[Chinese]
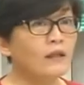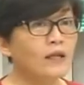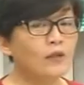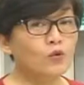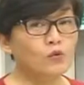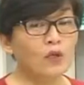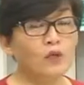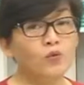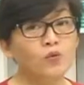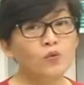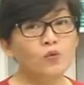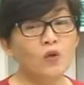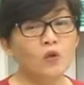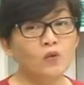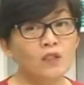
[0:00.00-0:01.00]
它主要
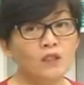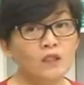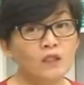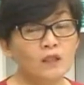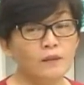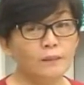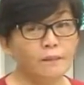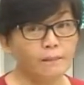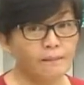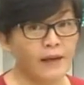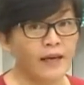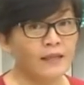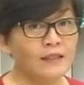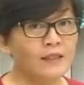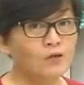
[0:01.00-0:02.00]
出口的是
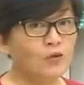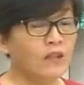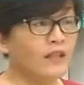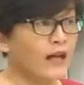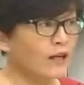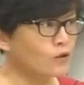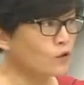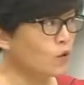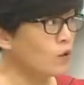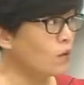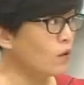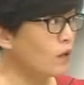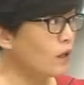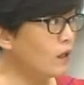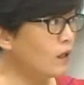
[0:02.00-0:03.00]
煤是最大宗，